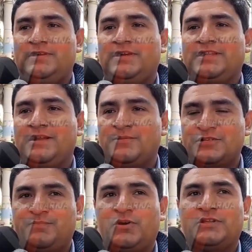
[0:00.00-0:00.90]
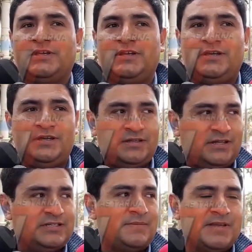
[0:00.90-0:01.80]
Ya tenemos reporte
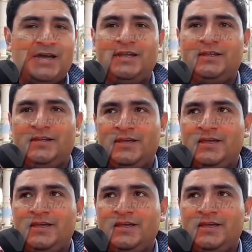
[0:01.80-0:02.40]
de esta mañana